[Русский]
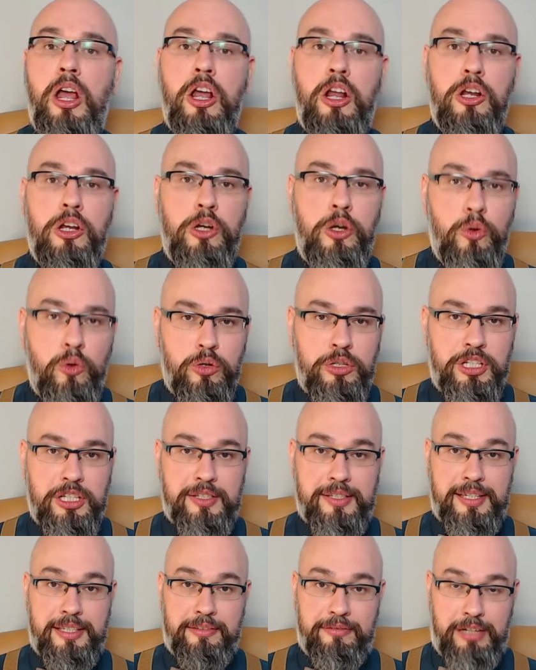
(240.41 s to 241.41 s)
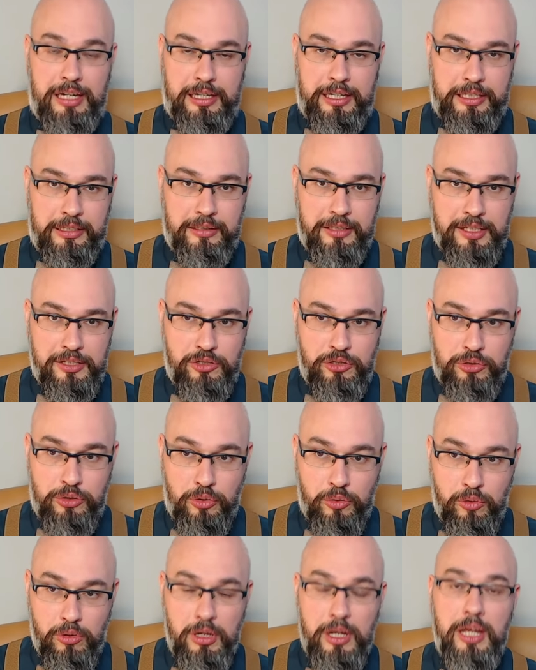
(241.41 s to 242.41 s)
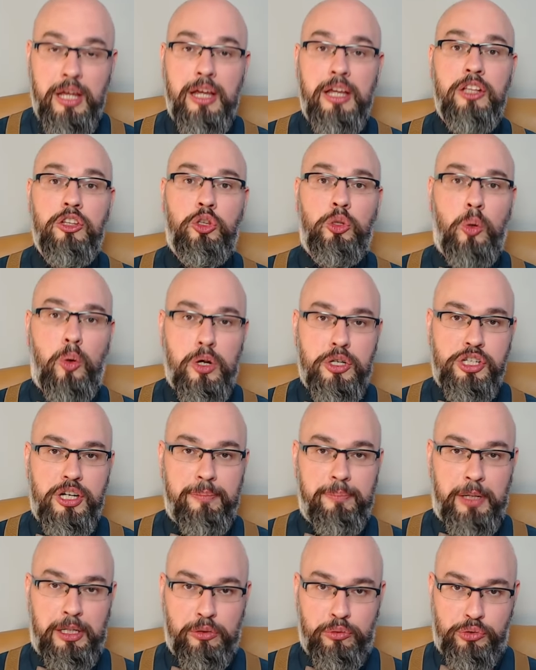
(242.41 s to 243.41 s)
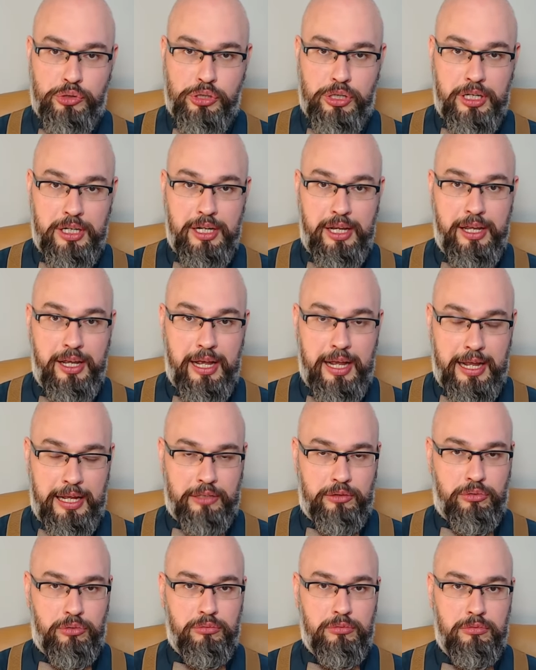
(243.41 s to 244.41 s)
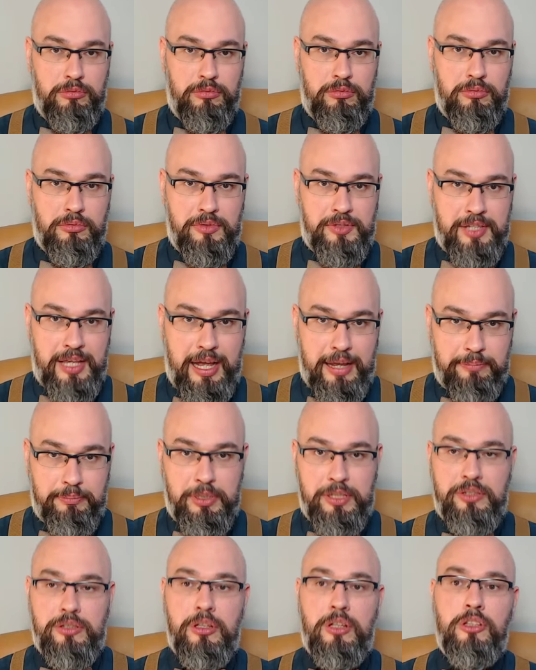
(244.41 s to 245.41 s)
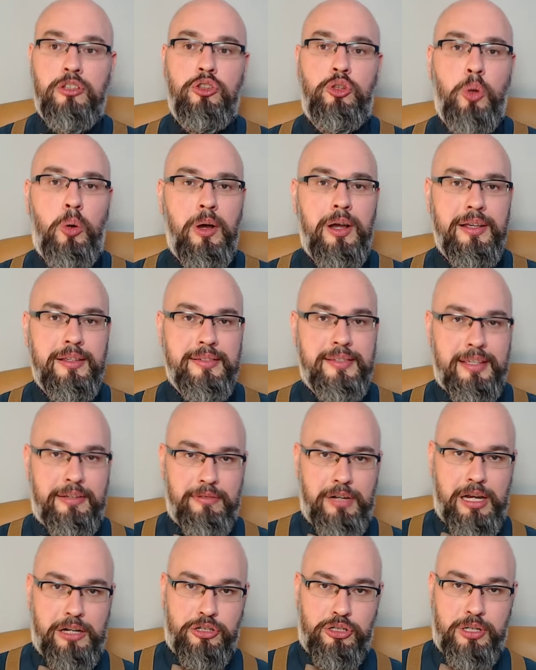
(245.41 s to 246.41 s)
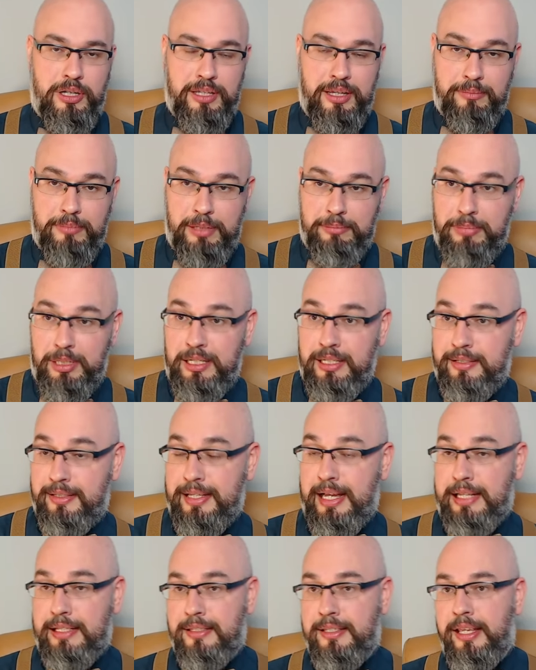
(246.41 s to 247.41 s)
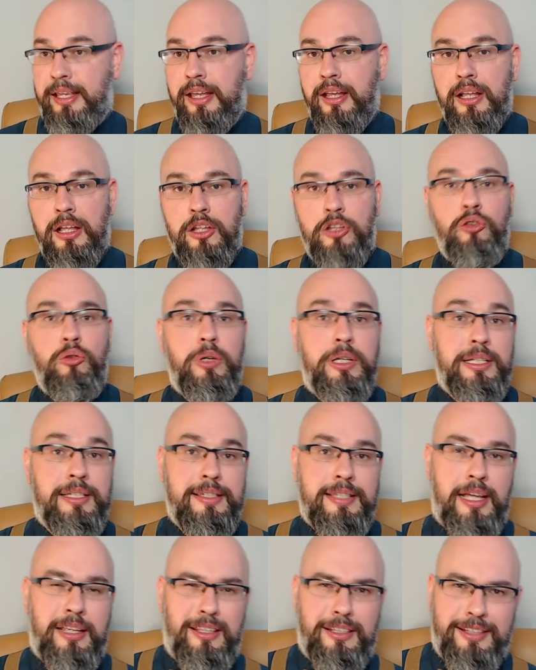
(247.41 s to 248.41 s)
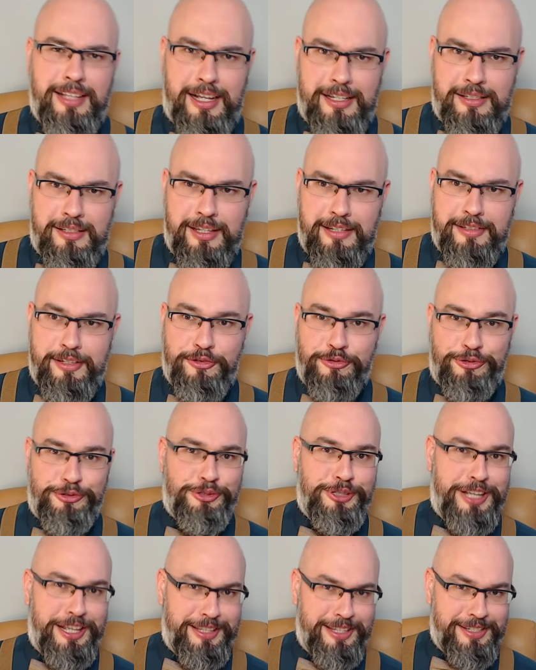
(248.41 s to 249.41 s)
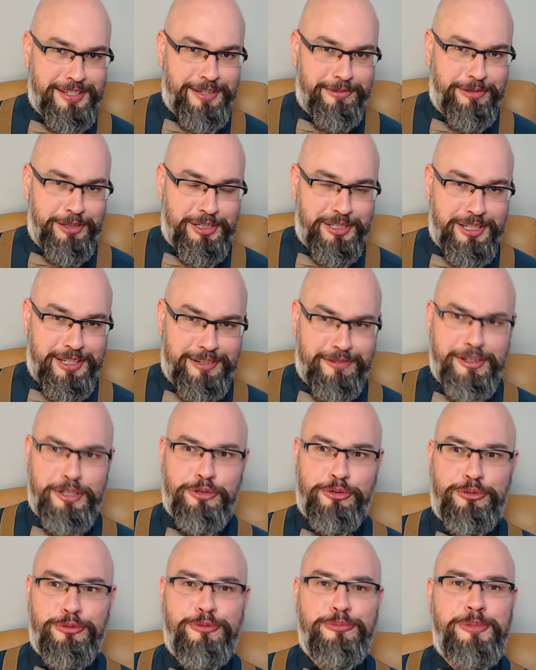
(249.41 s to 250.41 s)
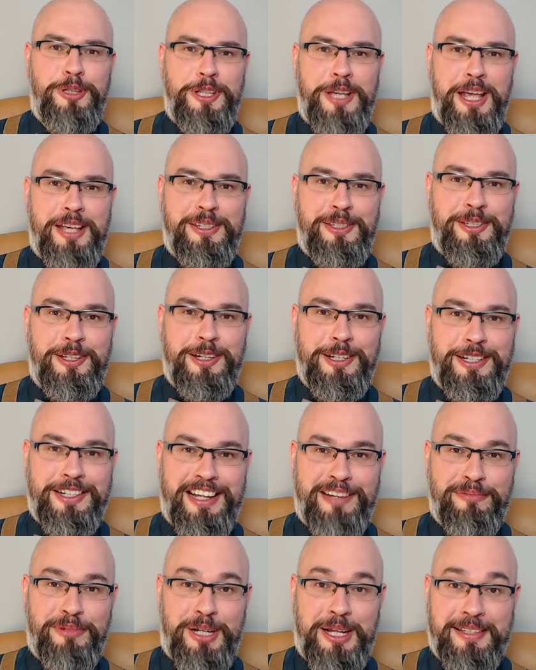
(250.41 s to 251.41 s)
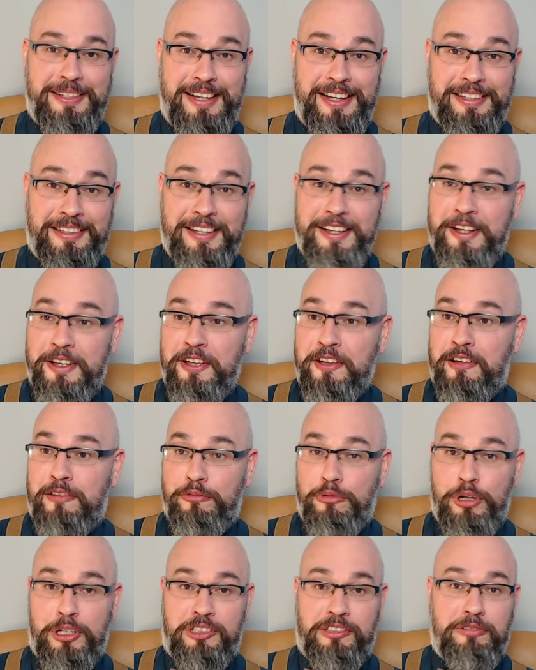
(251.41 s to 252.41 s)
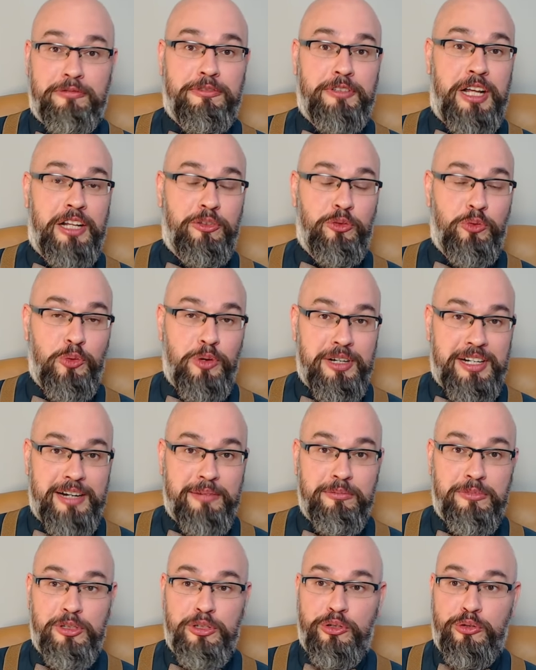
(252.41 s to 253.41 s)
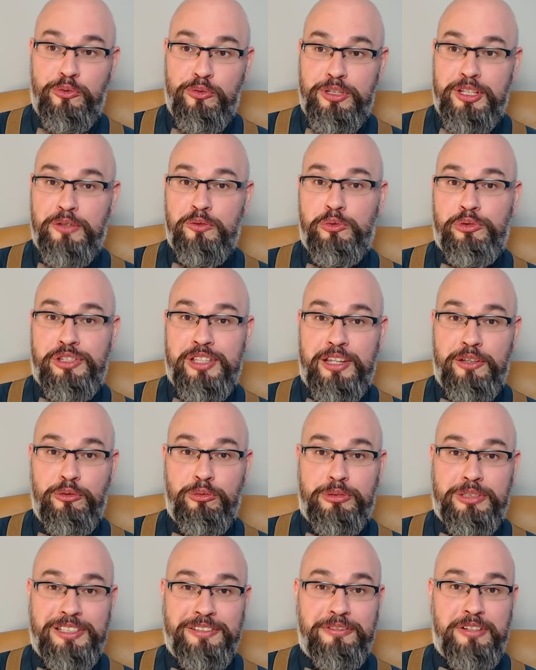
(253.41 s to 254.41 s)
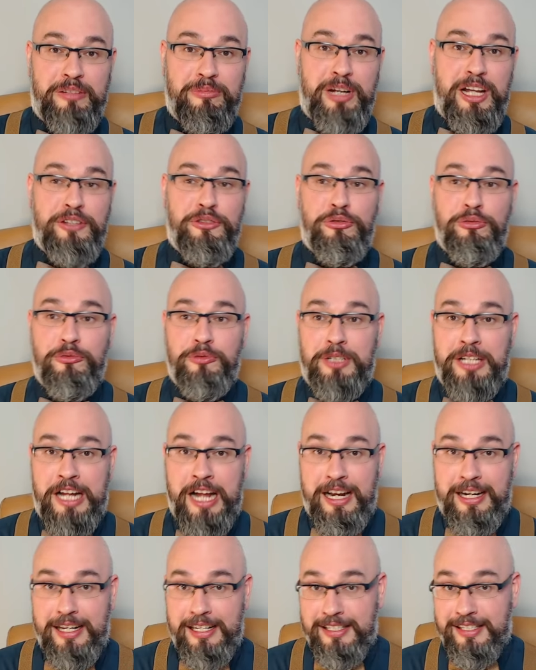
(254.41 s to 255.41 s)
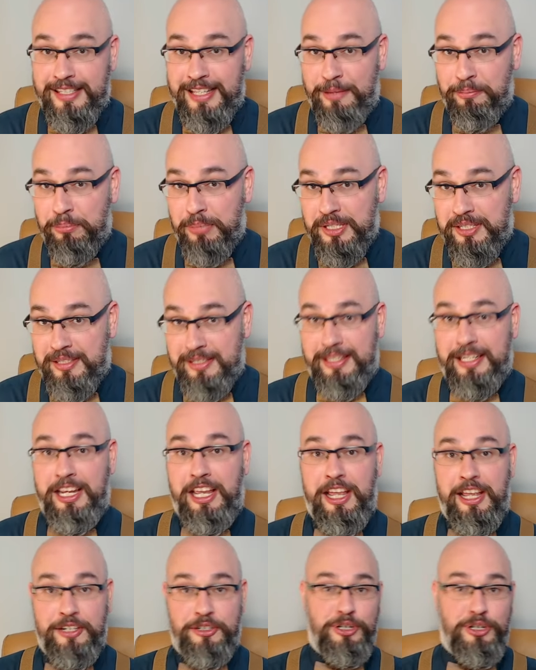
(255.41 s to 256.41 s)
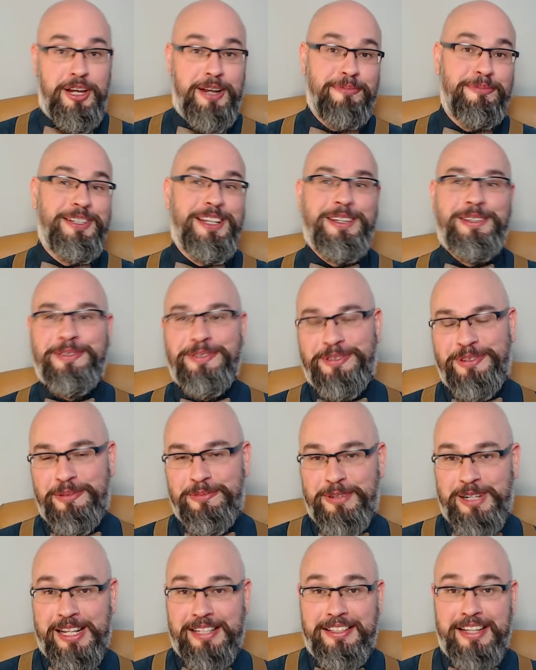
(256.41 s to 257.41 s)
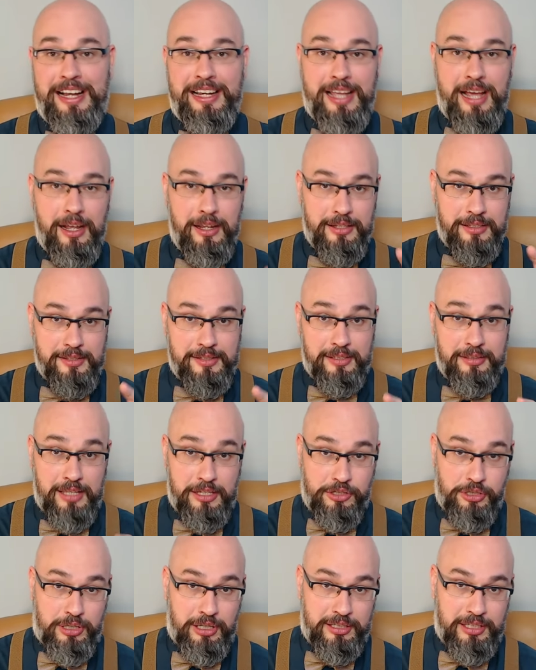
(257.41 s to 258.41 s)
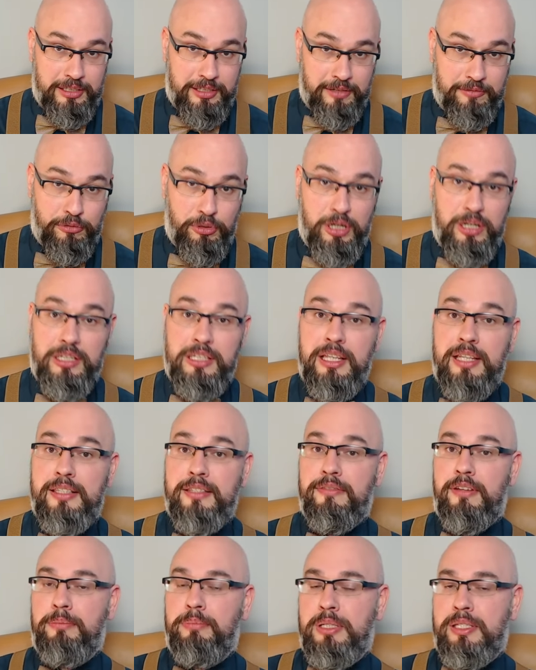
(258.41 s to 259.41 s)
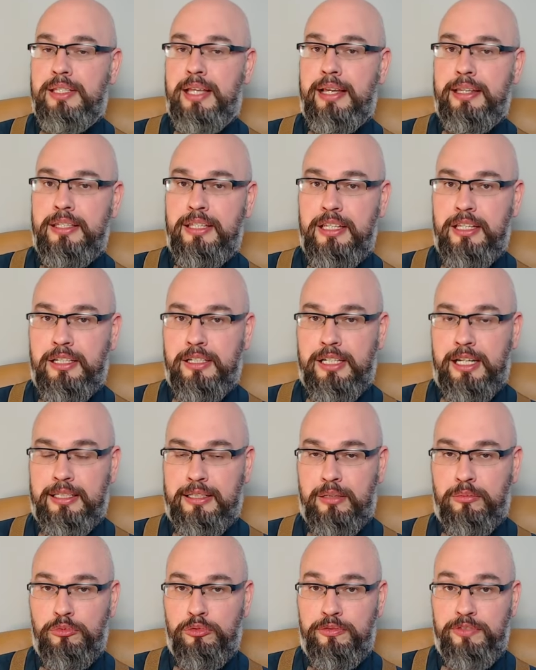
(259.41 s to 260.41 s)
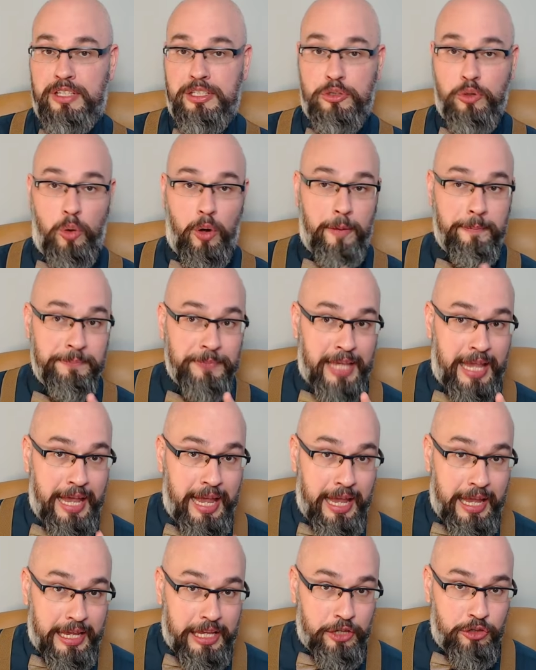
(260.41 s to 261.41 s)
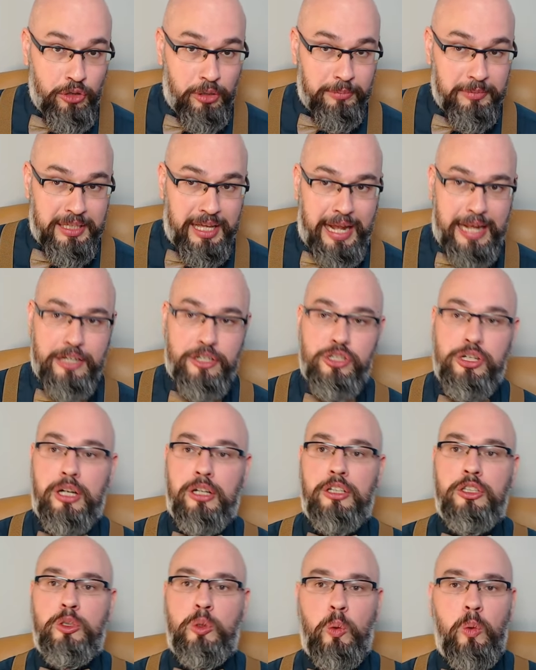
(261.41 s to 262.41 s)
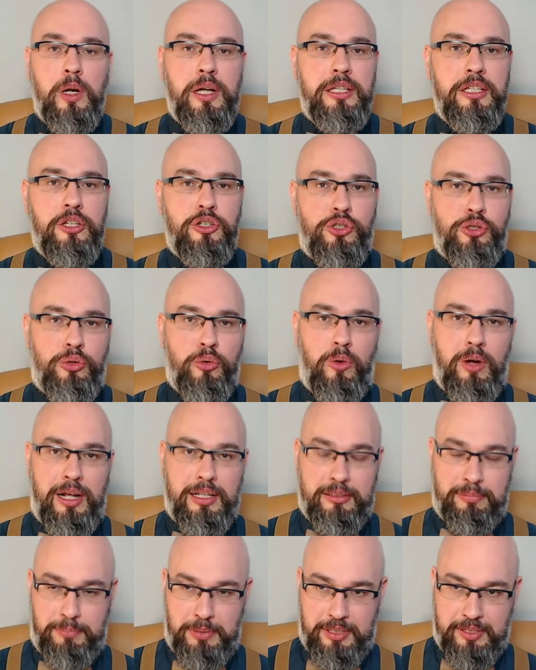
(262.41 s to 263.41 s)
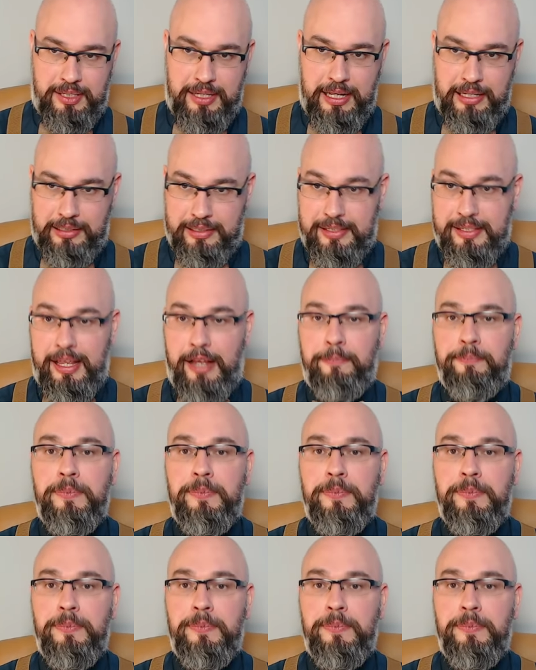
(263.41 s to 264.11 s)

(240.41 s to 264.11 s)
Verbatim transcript: Люди с инвалидностью тоже получили эту запись до завершения мобилизации. Ну и, кстати, да, здесь еще ж надо зафиксировать, что у меня есть телеграм-канал, вот, в котором люди узнают информацию гораздо быстрее, чем на YouTube-канале. Ссылочка на него есть в описании к этому видео. Идем дальше. Кто еще отписался?